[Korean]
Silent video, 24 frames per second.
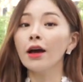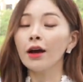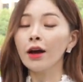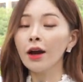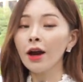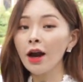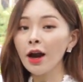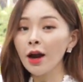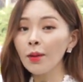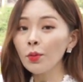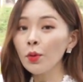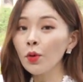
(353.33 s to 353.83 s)

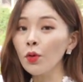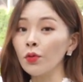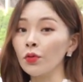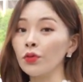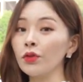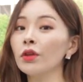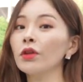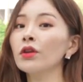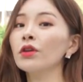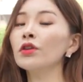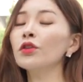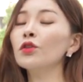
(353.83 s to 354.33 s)
카본,
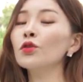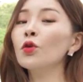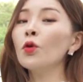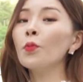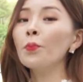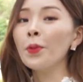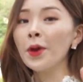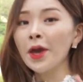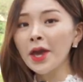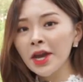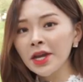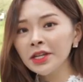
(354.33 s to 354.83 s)
그리고
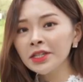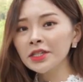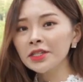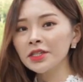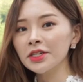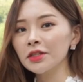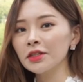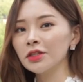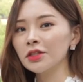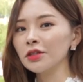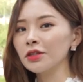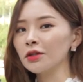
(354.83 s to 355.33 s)
베이지
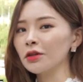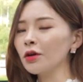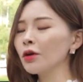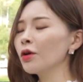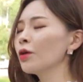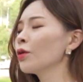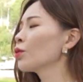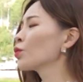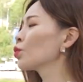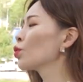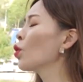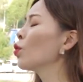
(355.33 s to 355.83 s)
시트
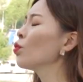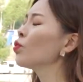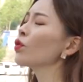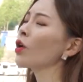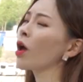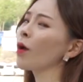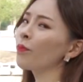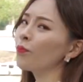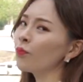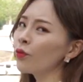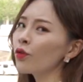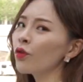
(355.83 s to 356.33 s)
너무
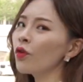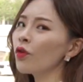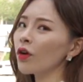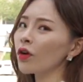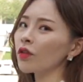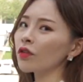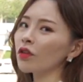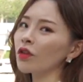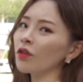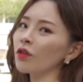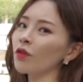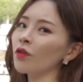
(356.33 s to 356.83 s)
예쁜 것
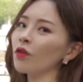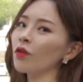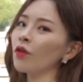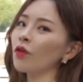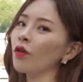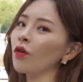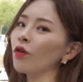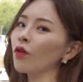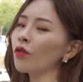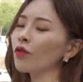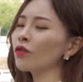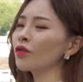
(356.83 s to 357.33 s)
같아요.